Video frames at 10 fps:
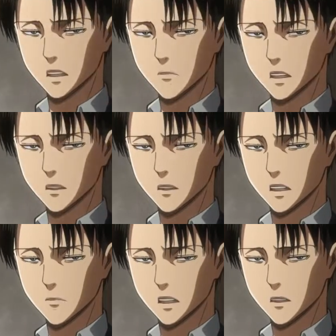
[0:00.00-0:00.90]
時
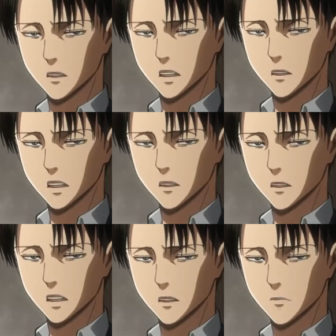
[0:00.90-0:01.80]
間は十分
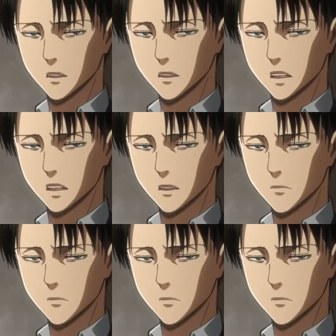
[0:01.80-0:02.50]
にあったはずだが